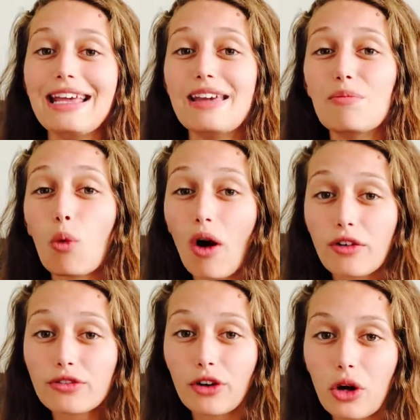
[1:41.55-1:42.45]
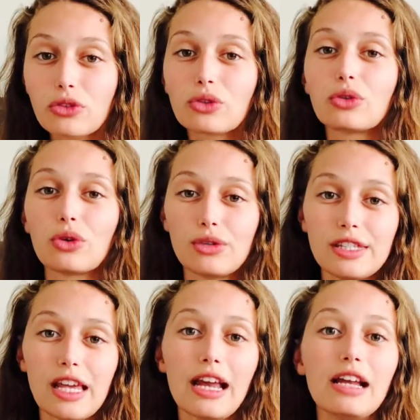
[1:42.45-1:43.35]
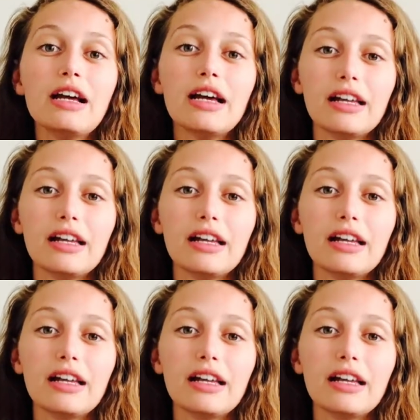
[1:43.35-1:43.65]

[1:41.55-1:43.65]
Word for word: est moins forte que celle